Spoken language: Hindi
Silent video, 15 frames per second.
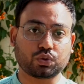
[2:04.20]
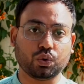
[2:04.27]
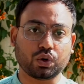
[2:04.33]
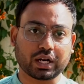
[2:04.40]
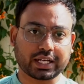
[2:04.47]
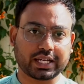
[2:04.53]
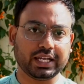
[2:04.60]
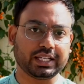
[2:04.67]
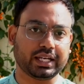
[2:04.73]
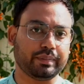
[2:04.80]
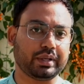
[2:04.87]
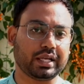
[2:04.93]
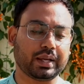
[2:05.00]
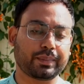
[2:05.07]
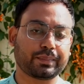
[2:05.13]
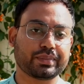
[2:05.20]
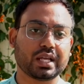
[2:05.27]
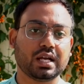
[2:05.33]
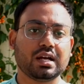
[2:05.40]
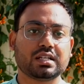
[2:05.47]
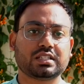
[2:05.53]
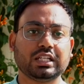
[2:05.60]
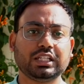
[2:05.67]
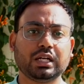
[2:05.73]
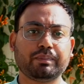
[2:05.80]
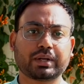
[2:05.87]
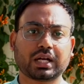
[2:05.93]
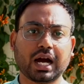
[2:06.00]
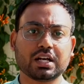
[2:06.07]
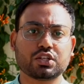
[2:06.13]
को रखेंगे भी
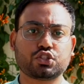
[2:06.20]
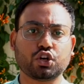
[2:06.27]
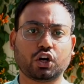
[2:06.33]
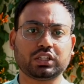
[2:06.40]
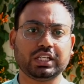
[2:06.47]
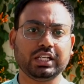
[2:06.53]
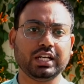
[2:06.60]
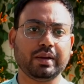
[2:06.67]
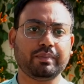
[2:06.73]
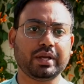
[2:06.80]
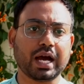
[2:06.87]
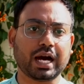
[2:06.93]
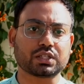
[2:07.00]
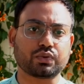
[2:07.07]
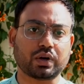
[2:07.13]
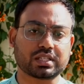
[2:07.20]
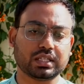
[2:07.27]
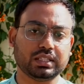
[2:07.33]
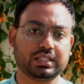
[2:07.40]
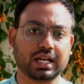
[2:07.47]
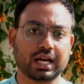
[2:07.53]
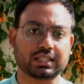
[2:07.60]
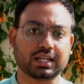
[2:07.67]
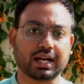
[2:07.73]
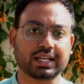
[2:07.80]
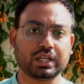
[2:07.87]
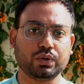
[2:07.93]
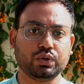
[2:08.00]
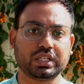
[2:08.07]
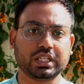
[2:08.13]
चंद्रप्रकाश चौधरी ने भी आश्वासन दिया था
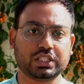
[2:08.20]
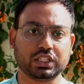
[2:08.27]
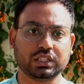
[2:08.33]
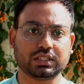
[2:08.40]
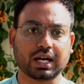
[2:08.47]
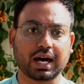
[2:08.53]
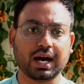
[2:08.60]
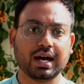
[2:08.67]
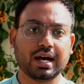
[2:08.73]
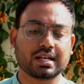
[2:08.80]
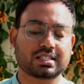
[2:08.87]
कि उनकी चिंता